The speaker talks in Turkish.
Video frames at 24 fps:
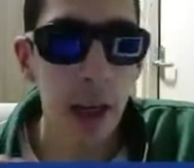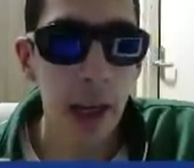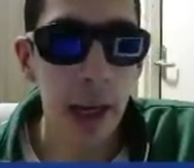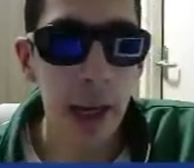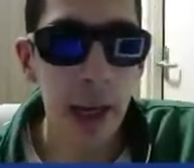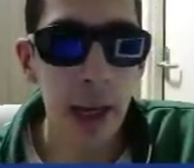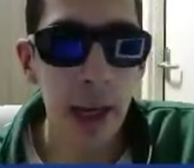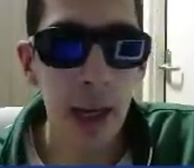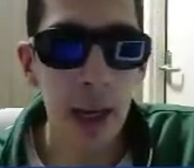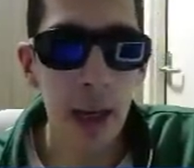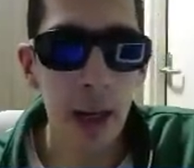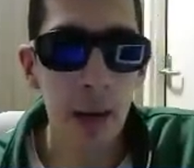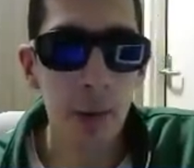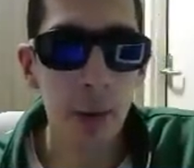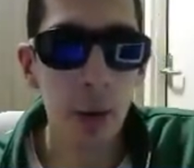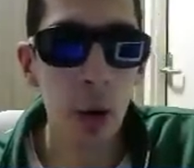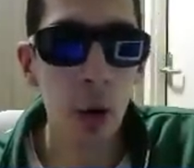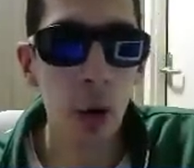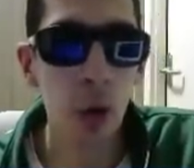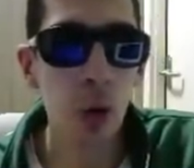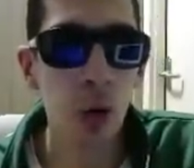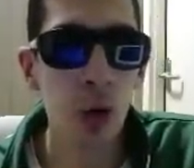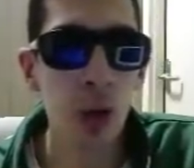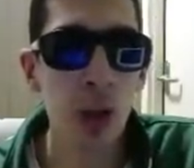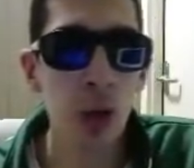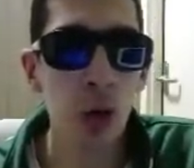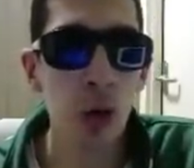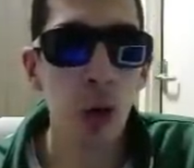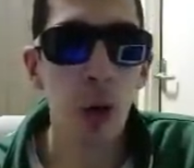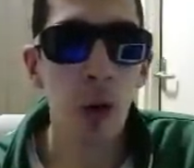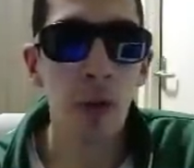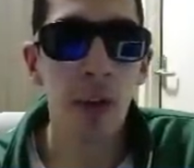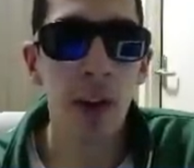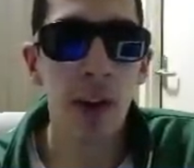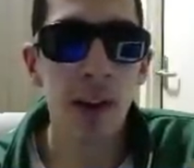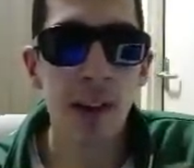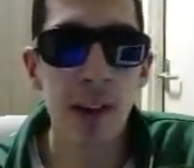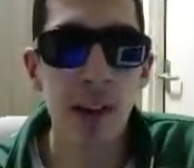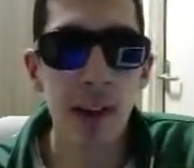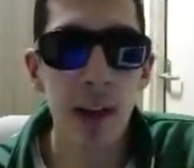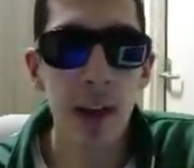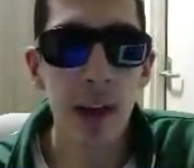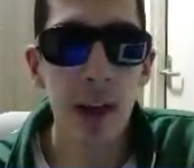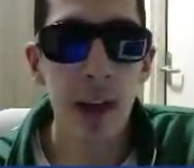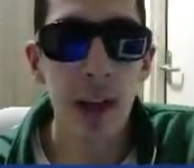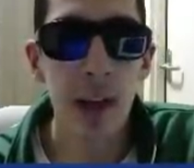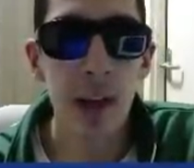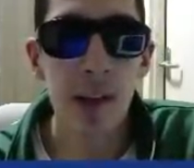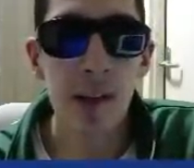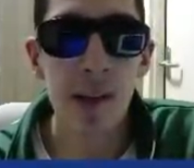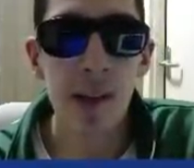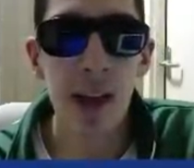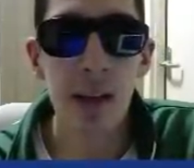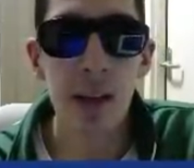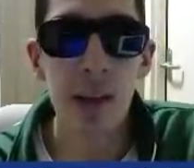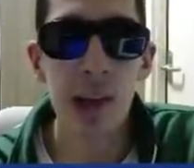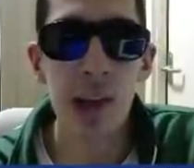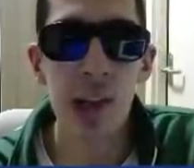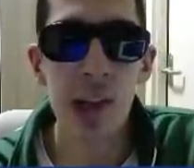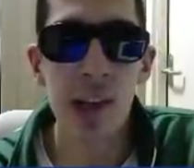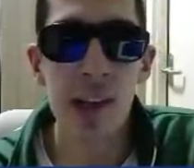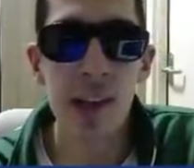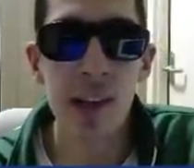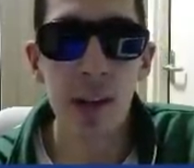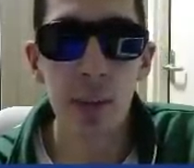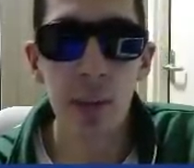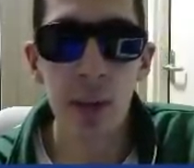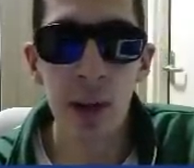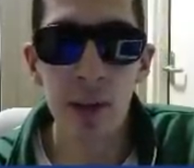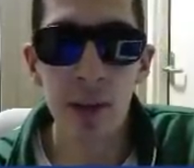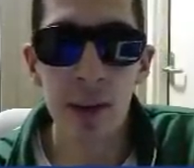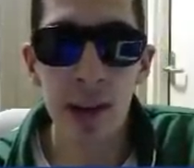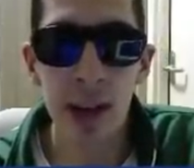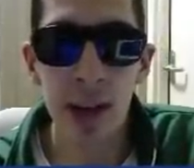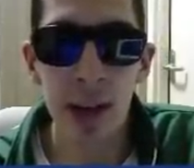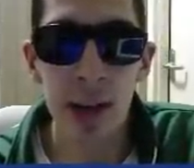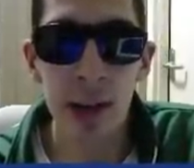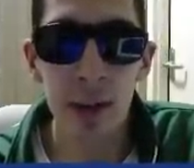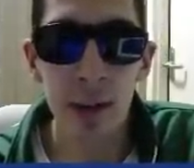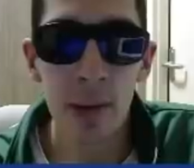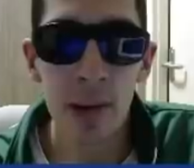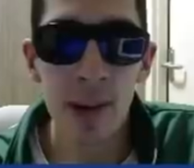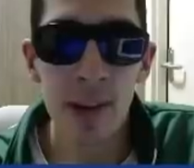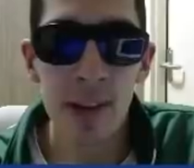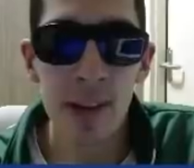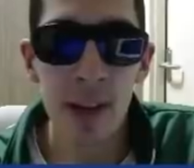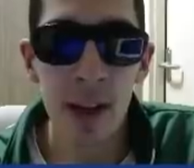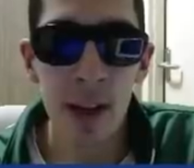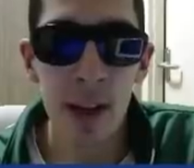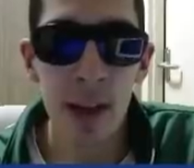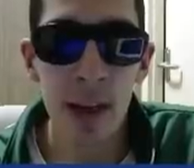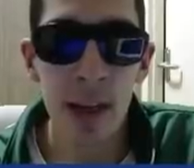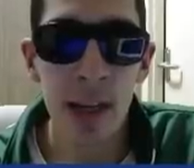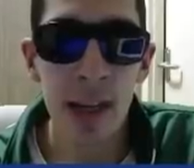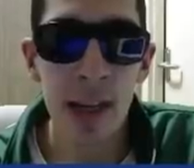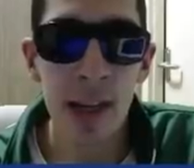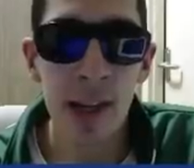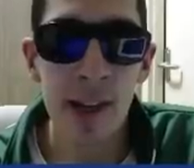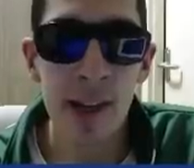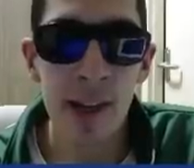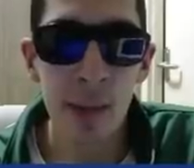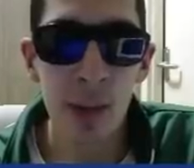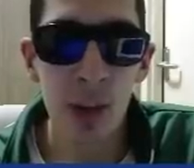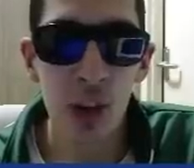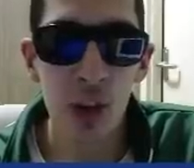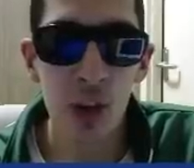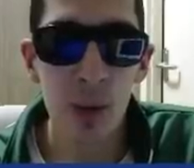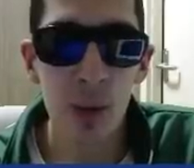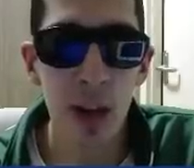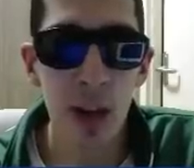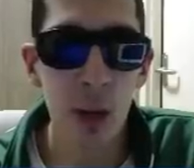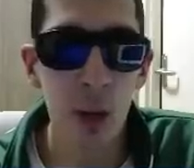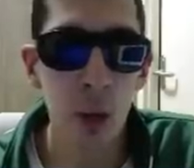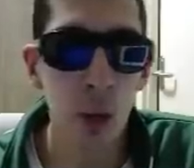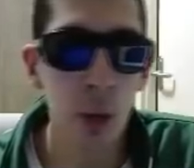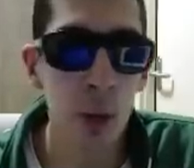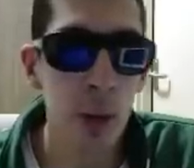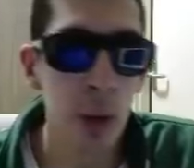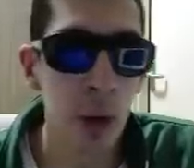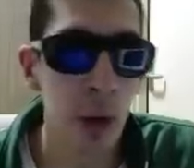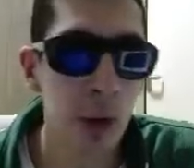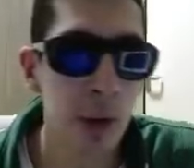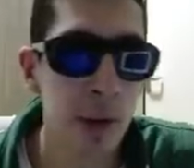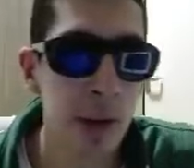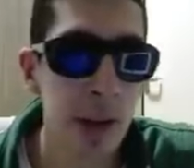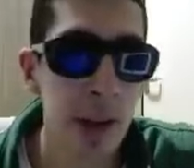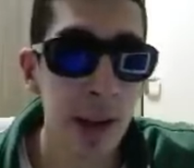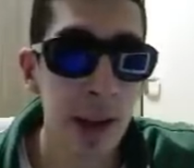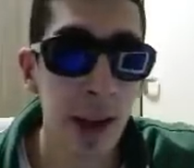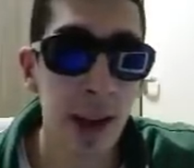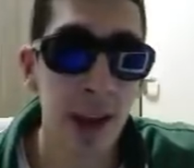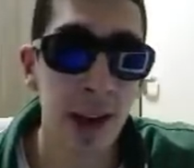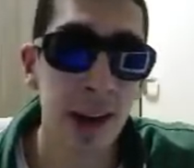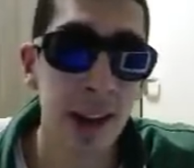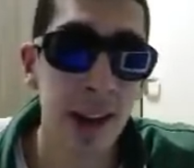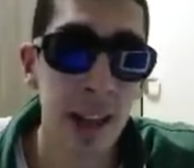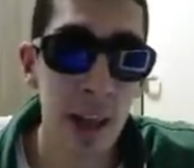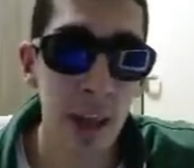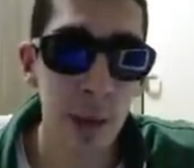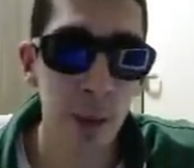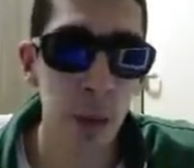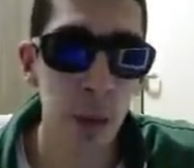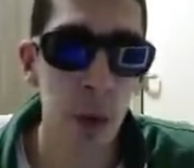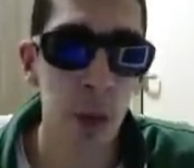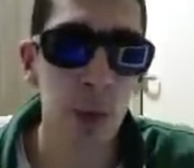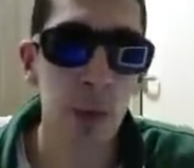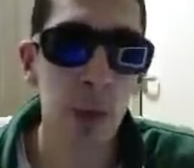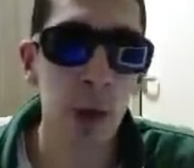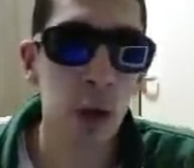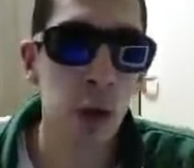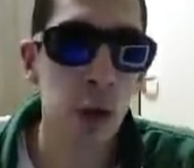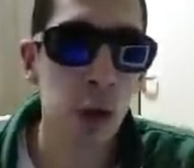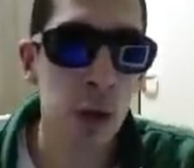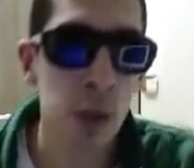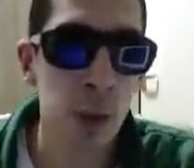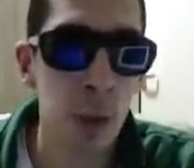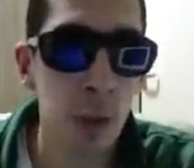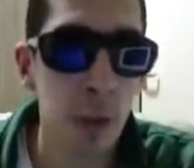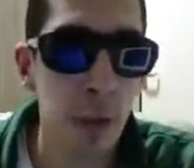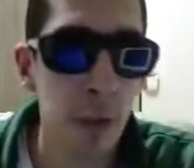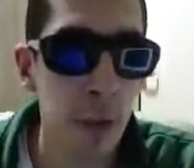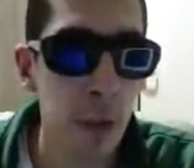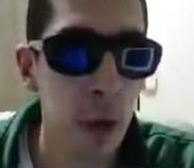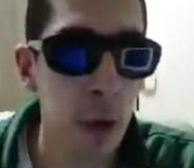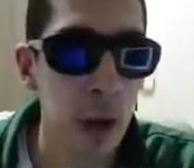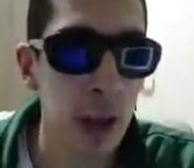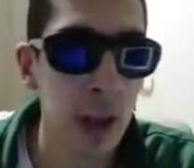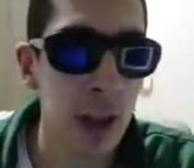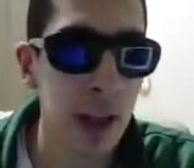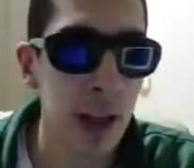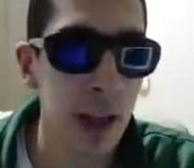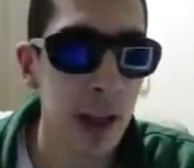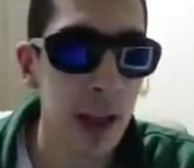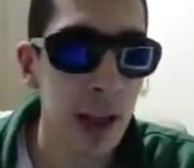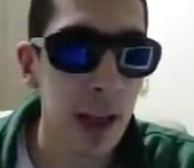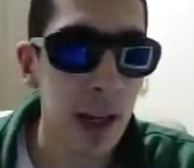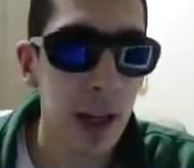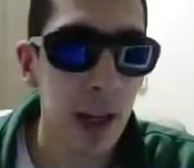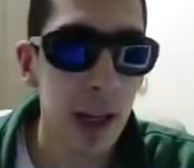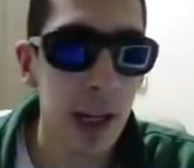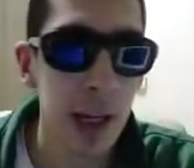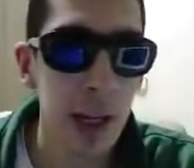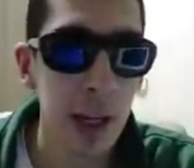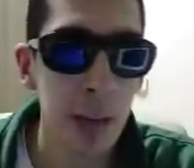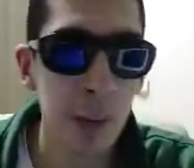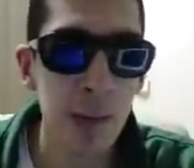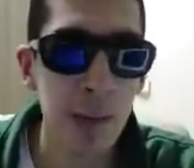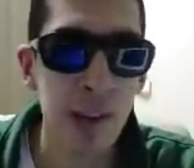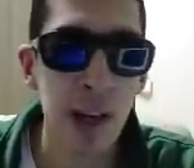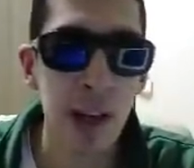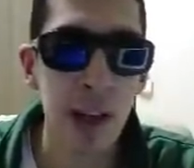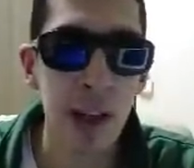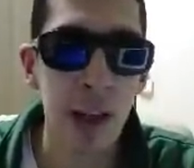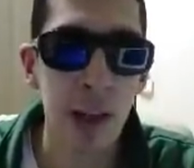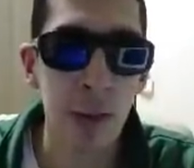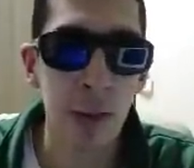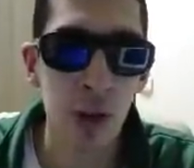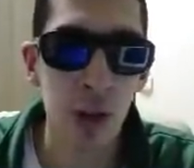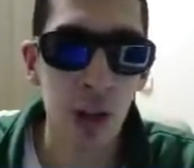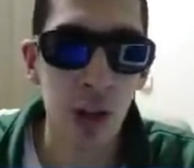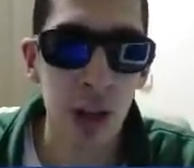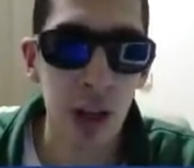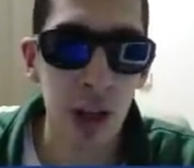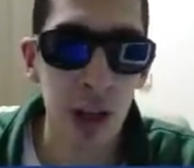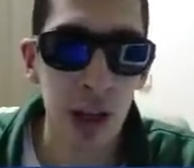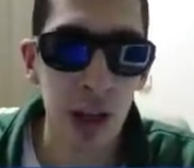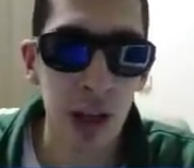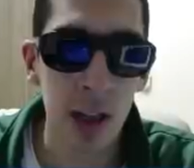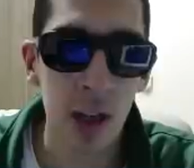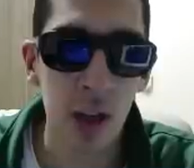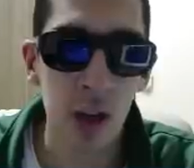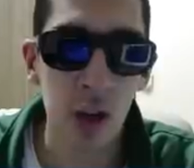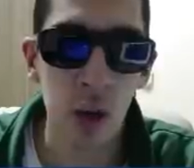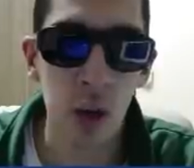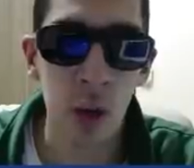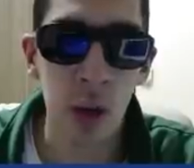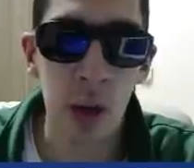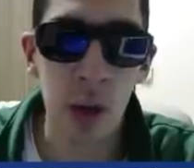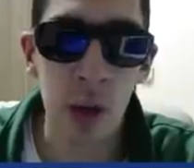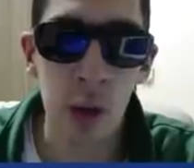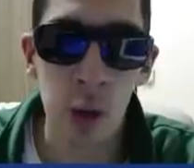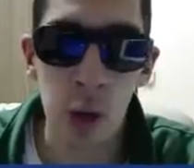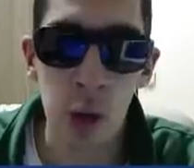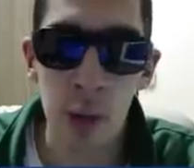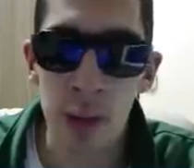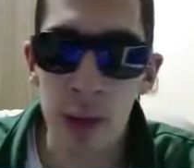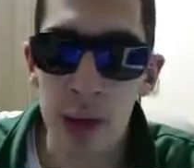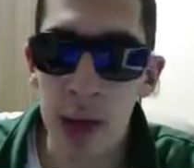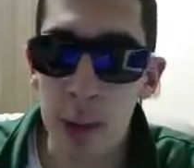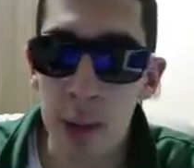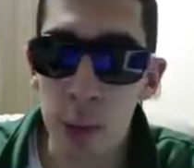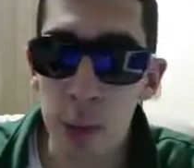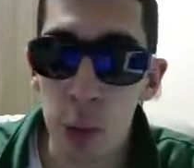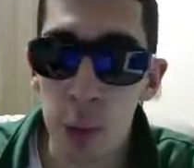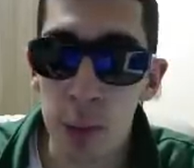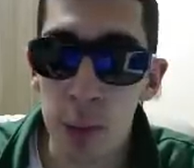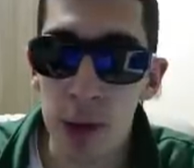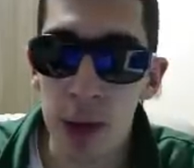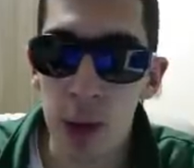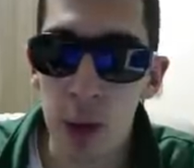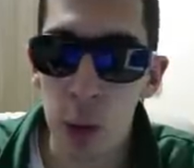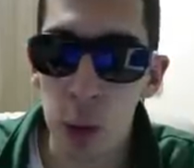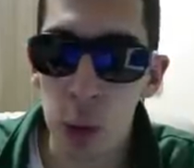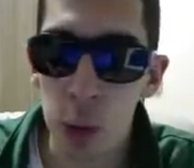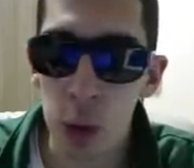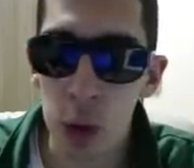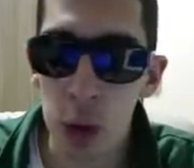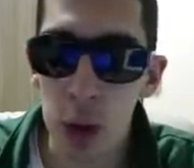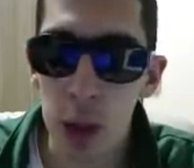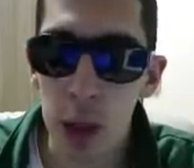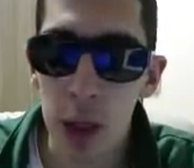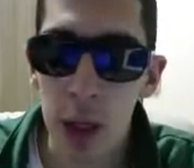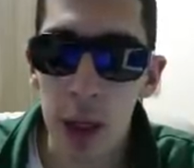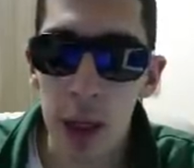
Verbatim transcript: Ee, biliyorsunuz ki çok fazla SBC hesapları var. Yani insanlar yeni hesap açıp kadro kurma görevlerini tekrardan yapıyor. Biliyorsunuz bunu FIFA 17'de ilk biz aktarmıştık arkadaşlar. Ondan sonra bayağı popüler oldu.